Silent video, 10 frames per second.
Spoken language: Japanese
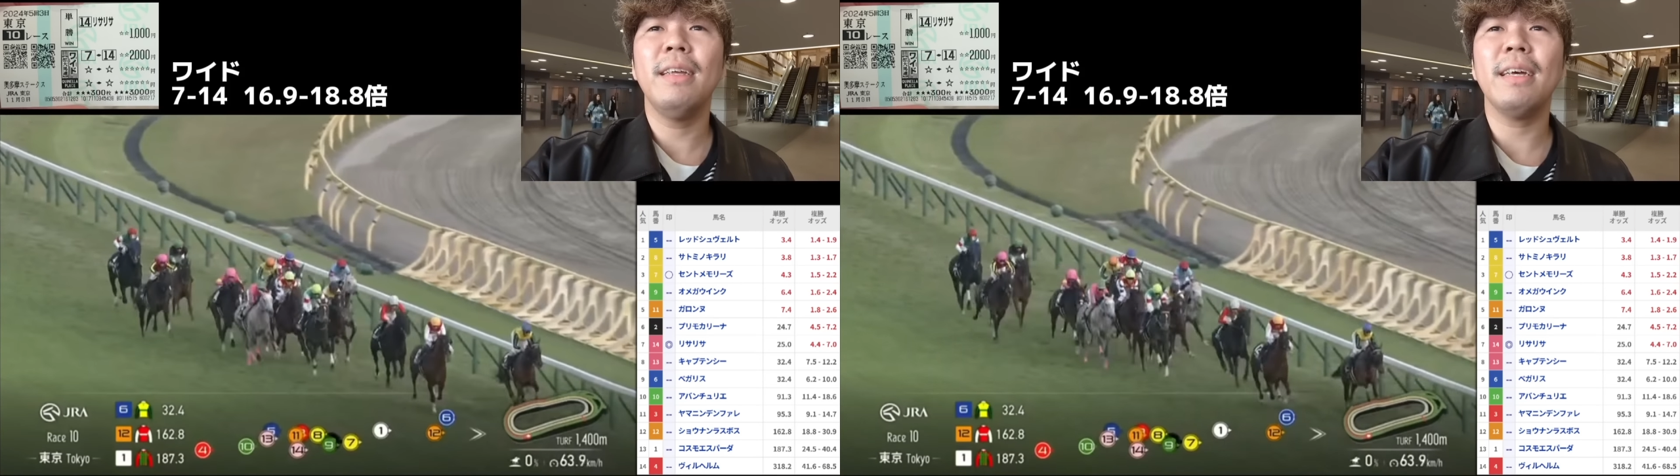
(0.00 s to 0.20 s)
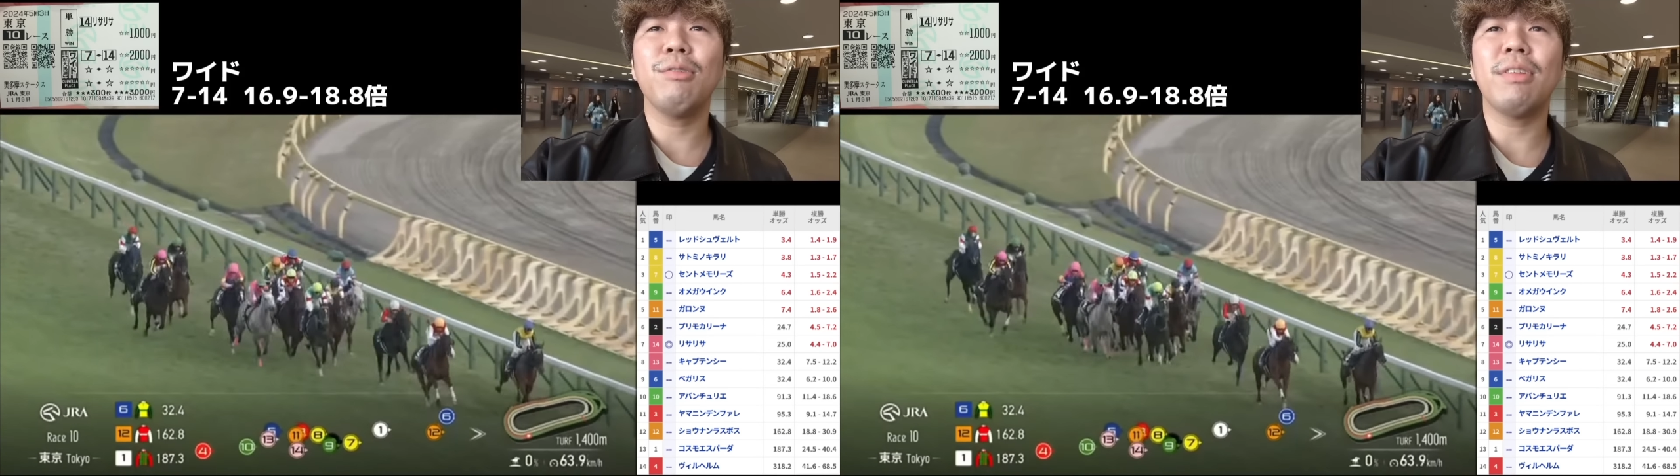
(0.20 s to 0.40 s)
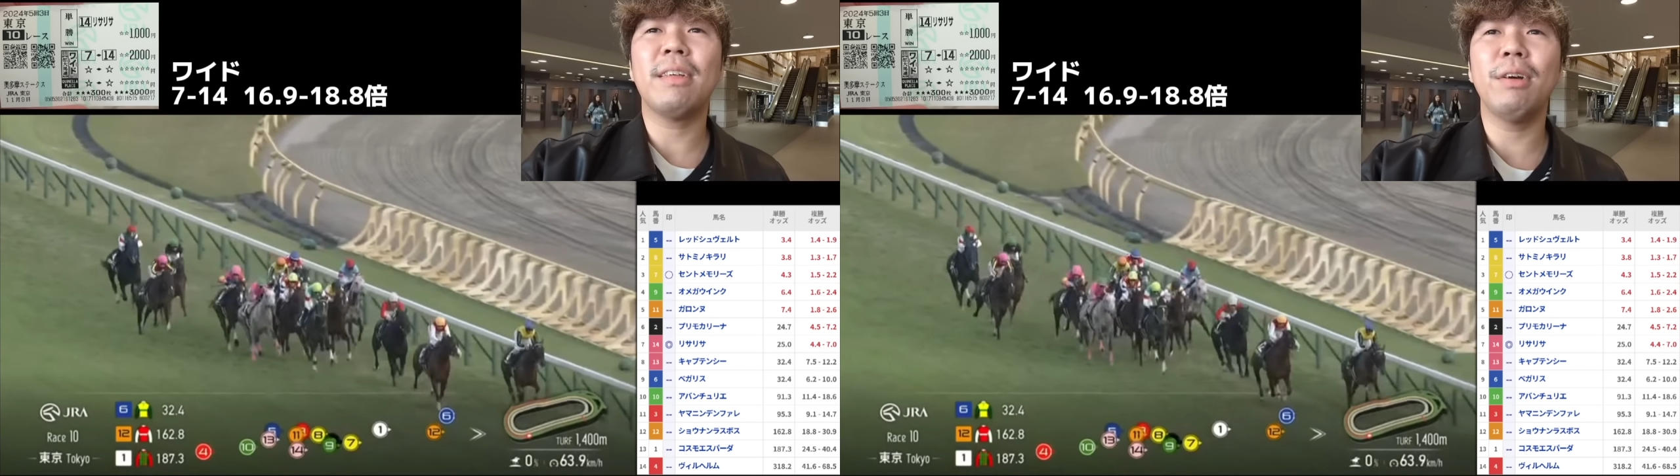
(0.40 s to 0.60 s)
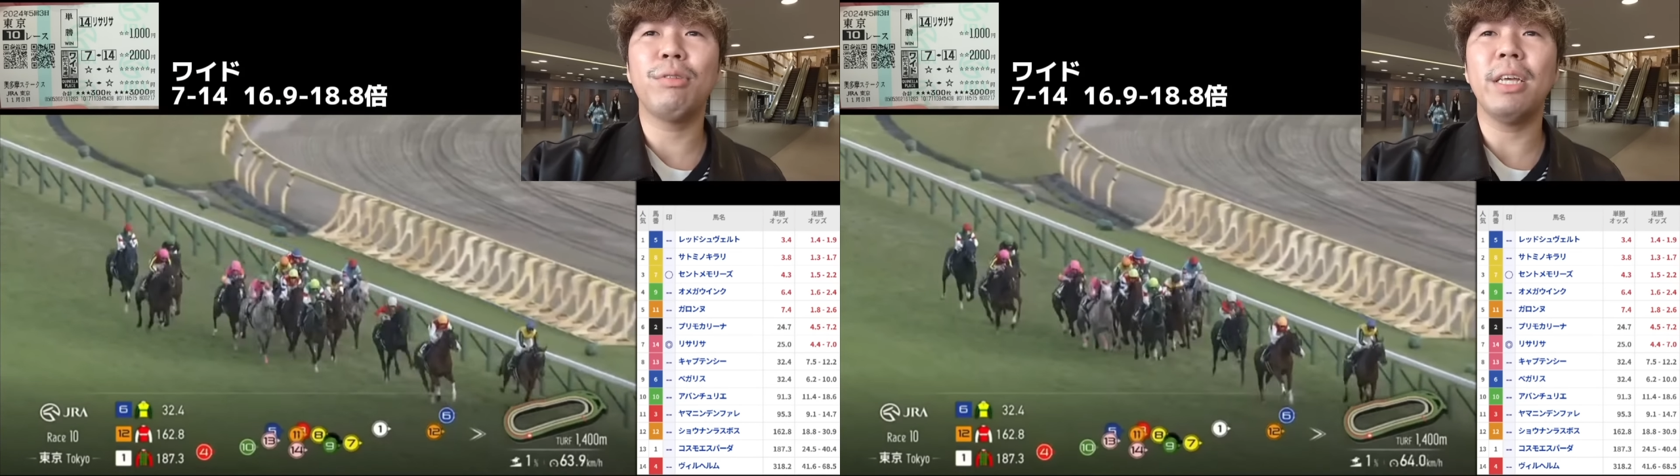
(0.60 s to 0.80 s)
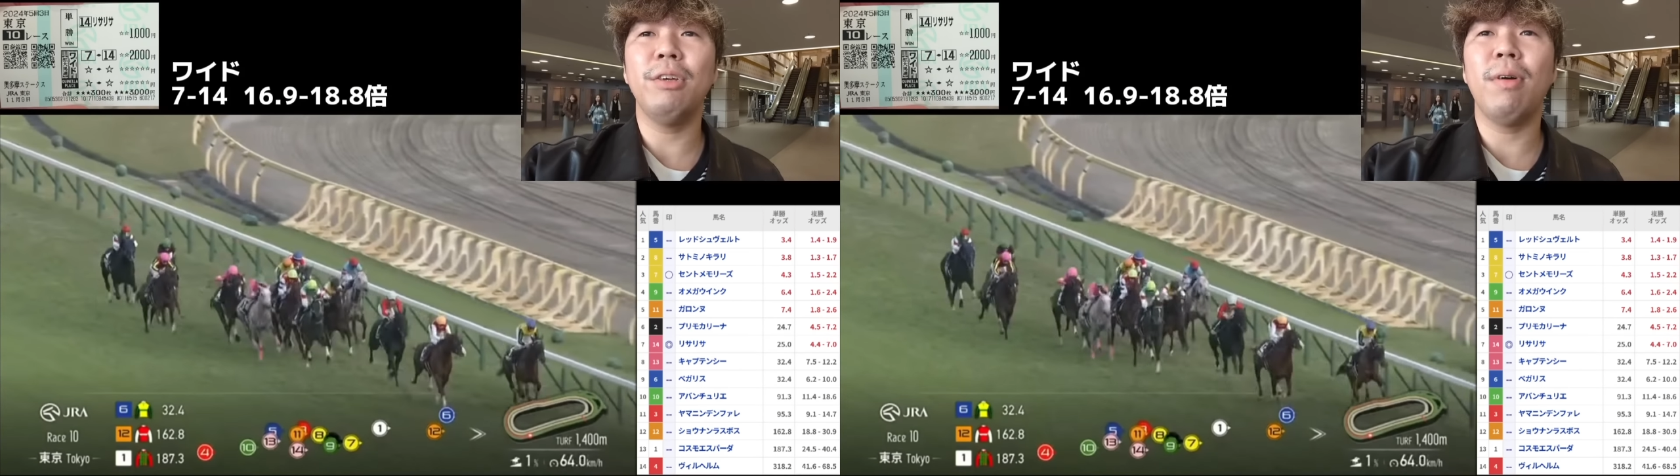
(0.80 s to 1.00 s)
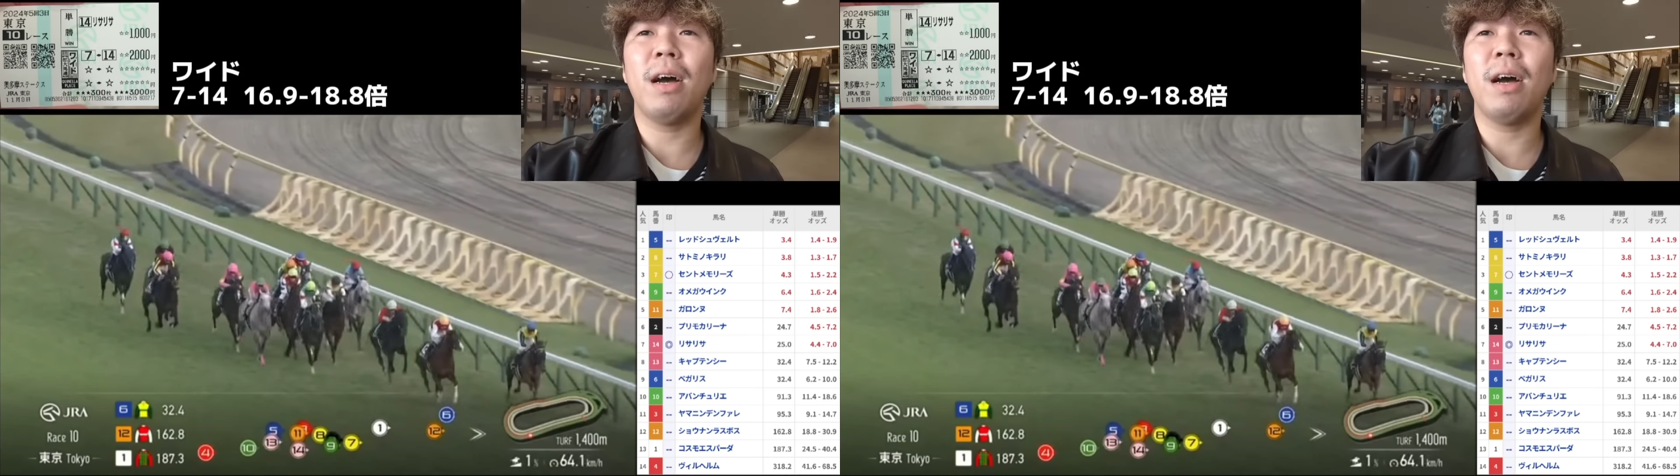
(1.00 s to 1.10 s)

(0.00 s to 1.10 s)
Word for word: いや戸崎手応えいい